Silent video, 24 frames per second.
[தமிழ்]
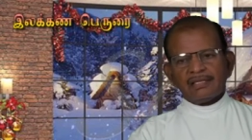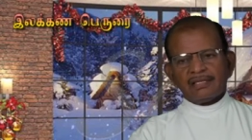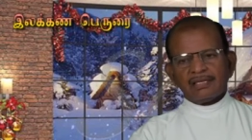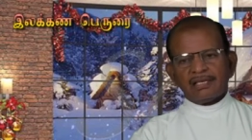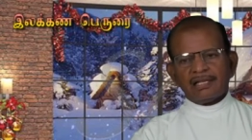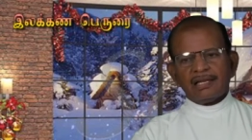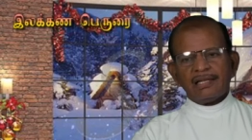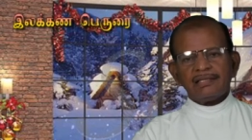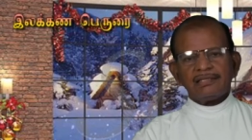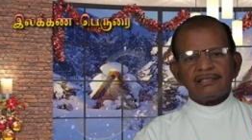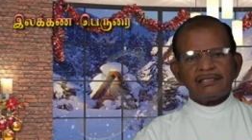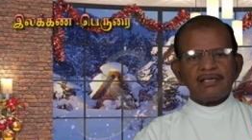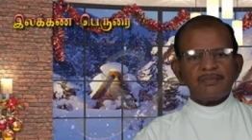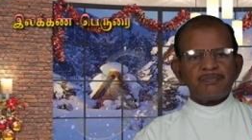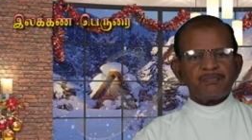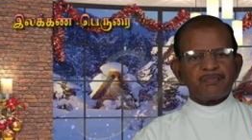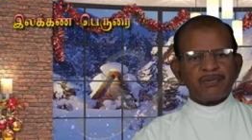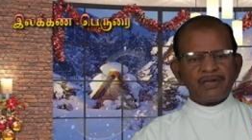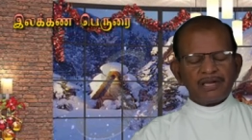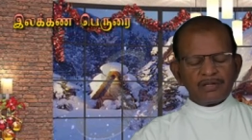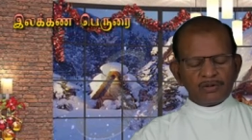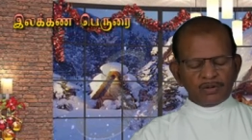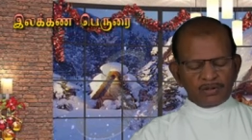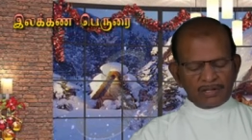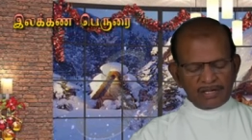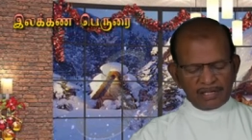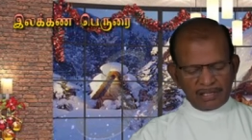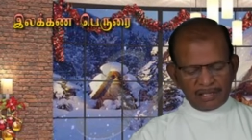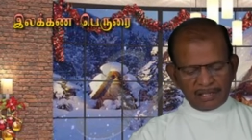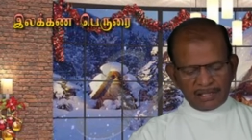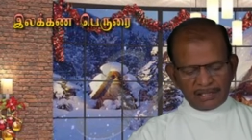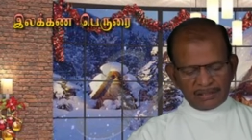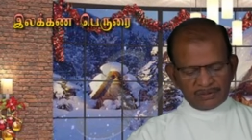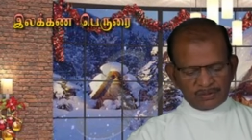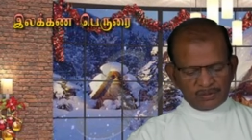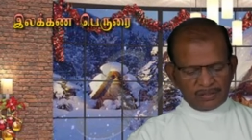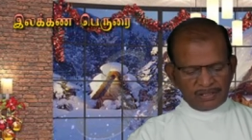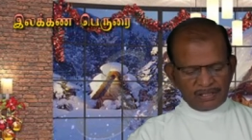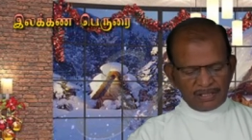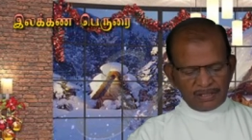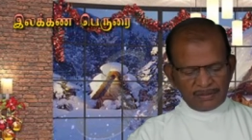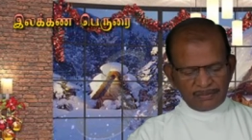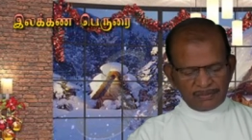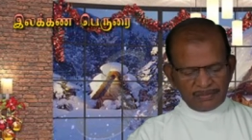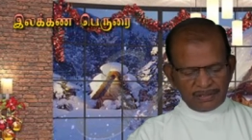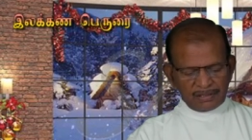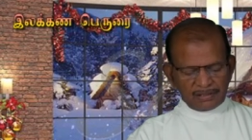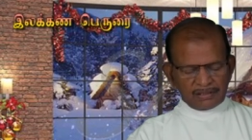இலக்கிய பேருரை நிகழ்த்துவதிலே
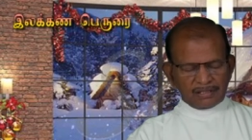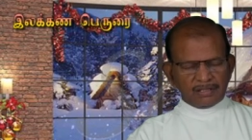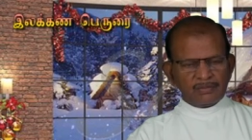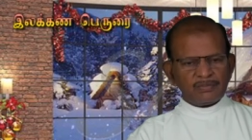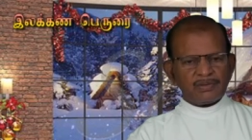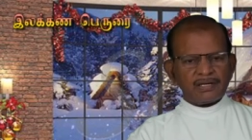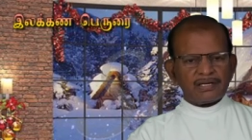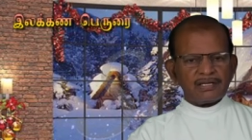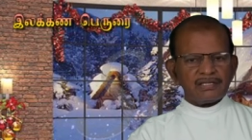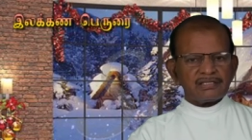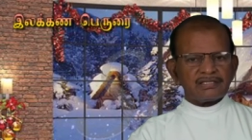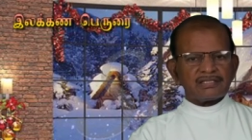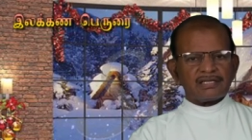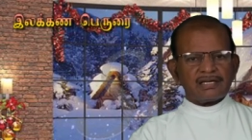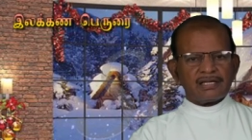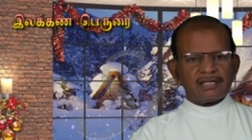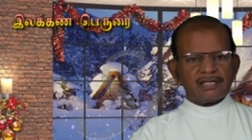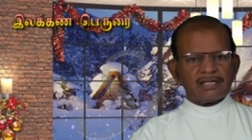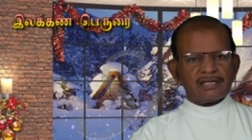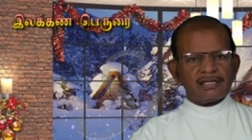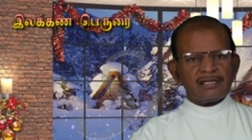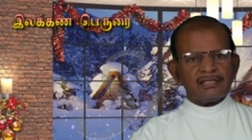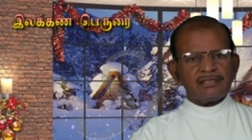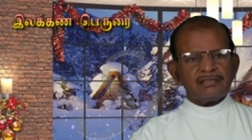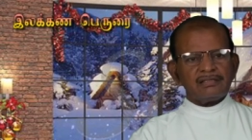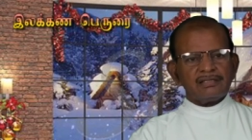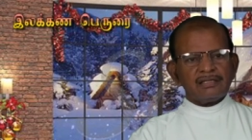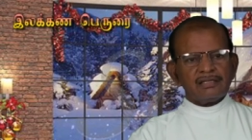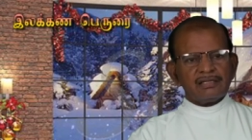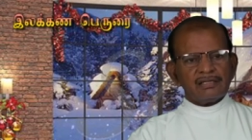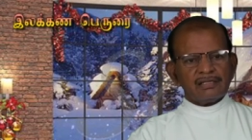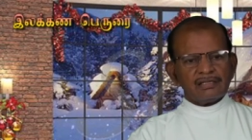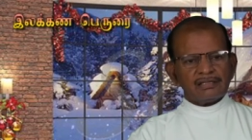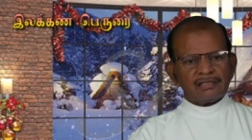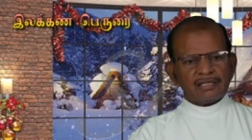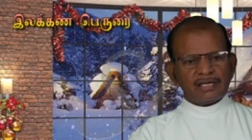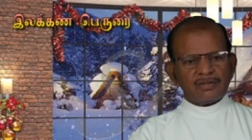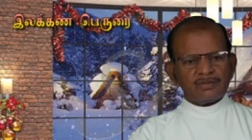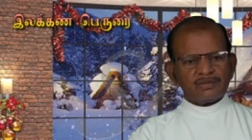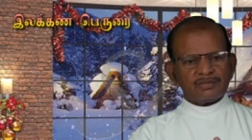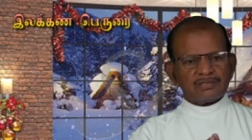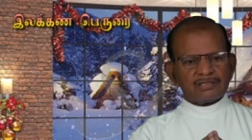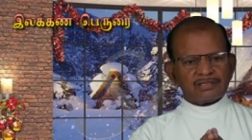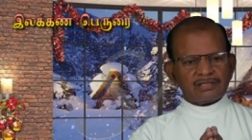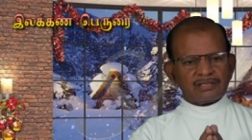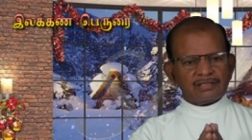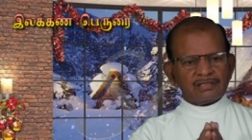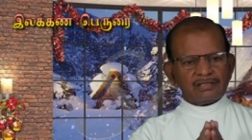மிகுந்த மகிழ்ச்சி அடைகிறேன் தயவு
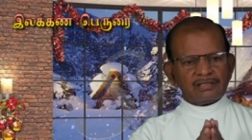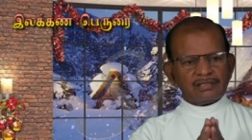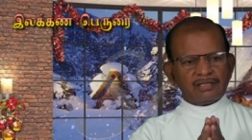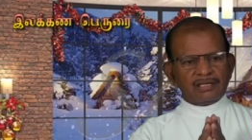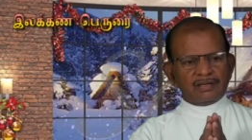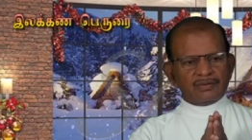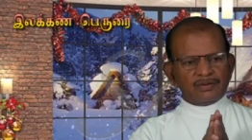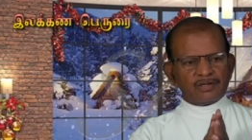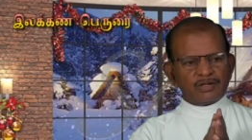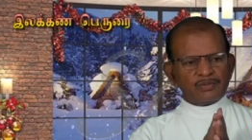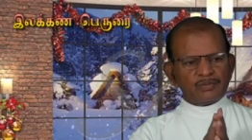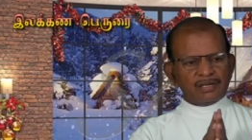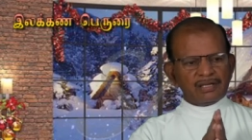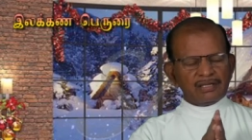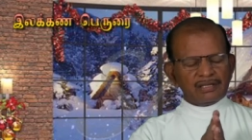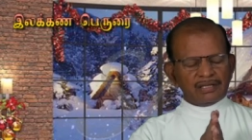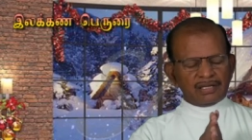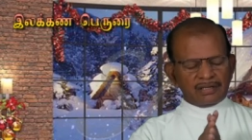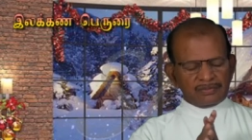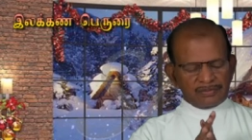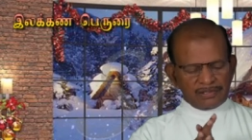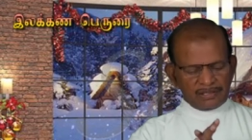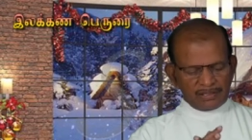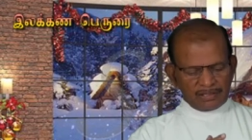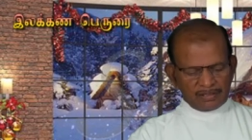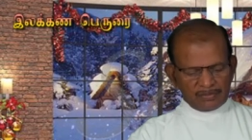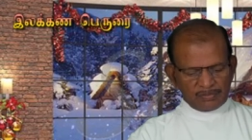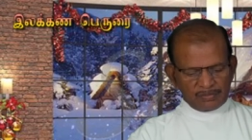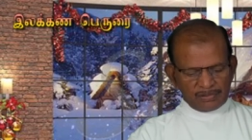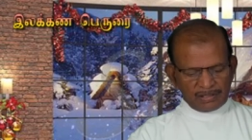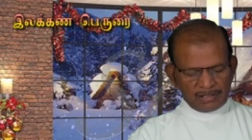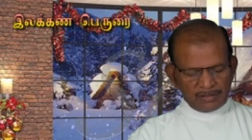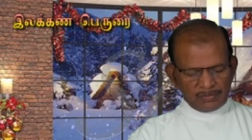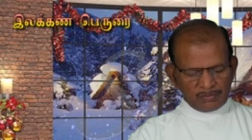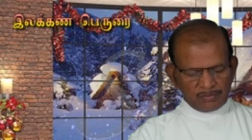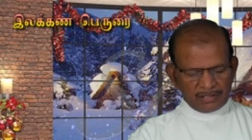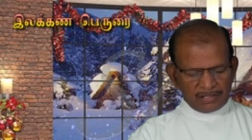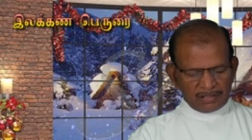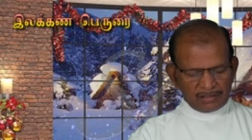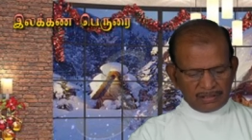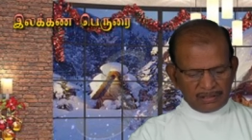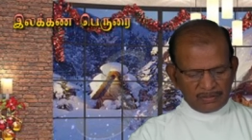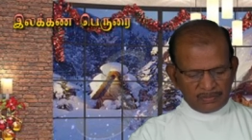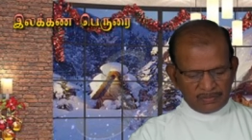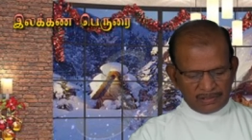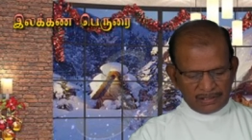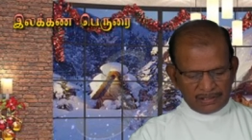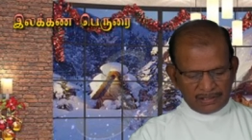செய்து கவனமாய் கவனிக்கும்படி
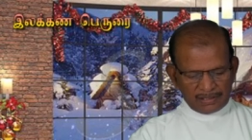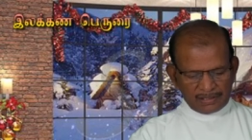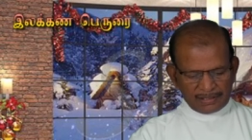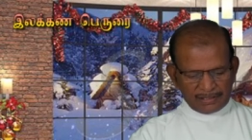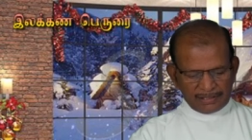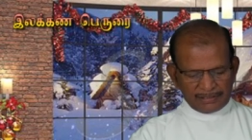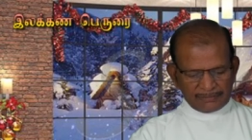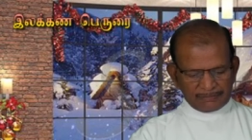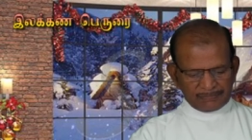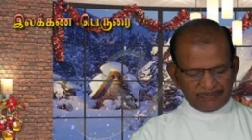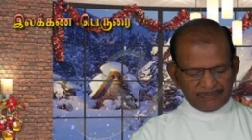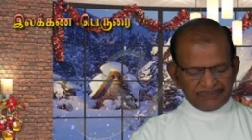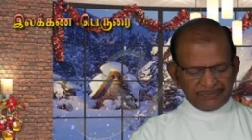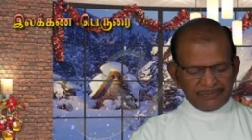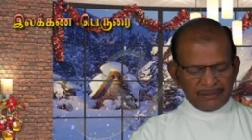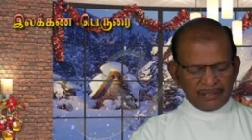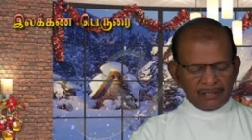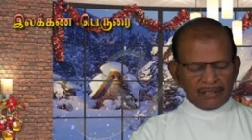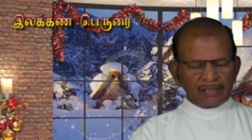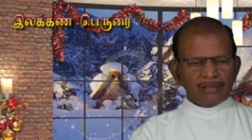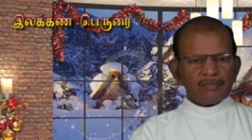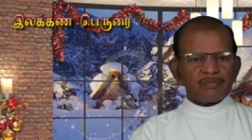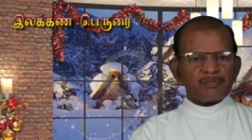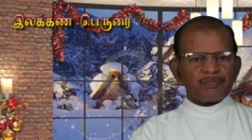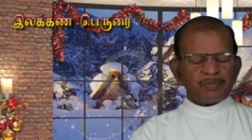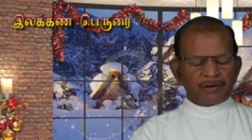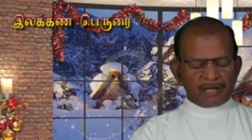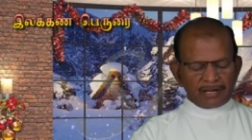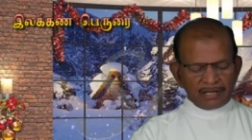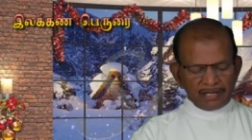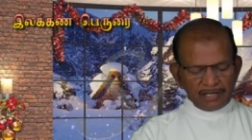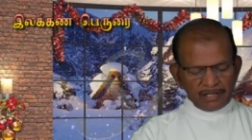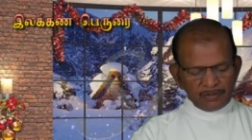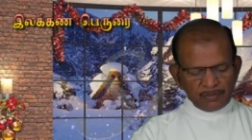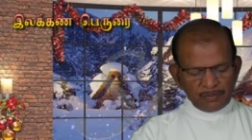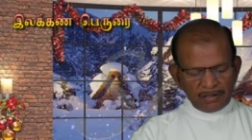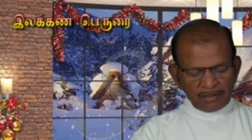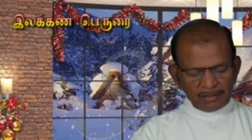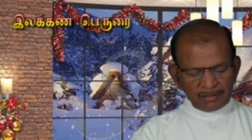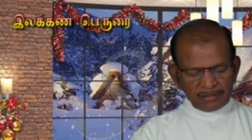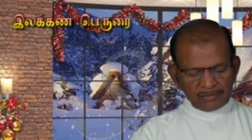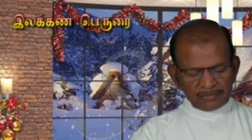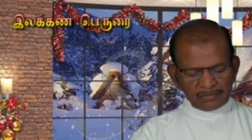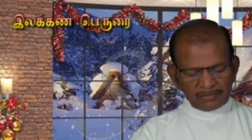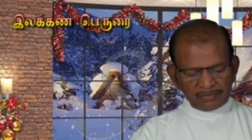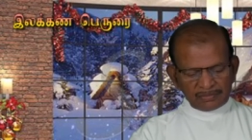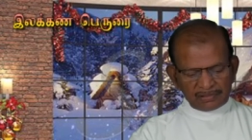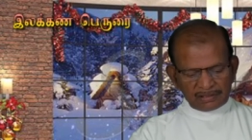பணிந்து வேண்டுகிறேன்
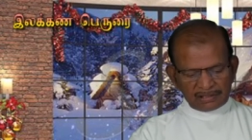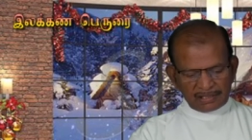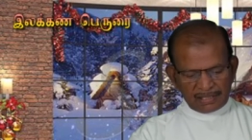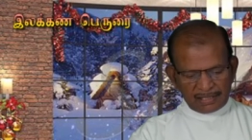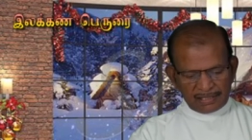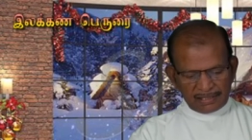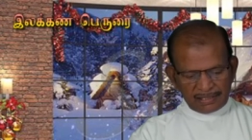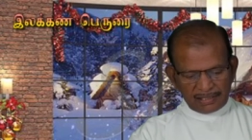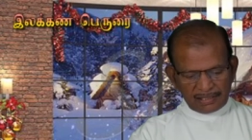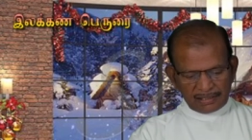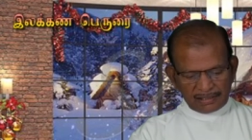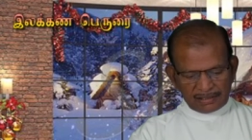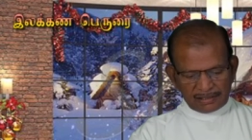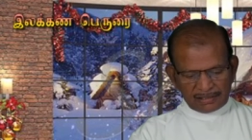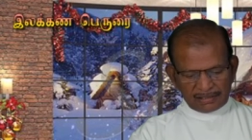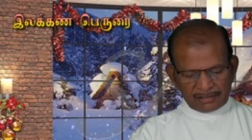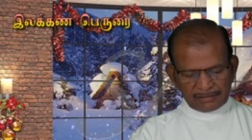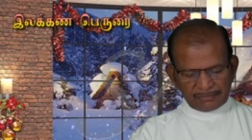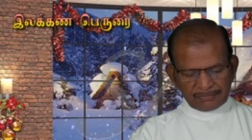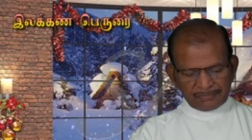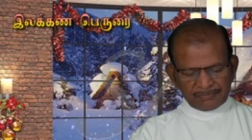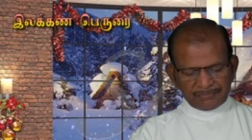பரணிபாயும் தரணிக்கு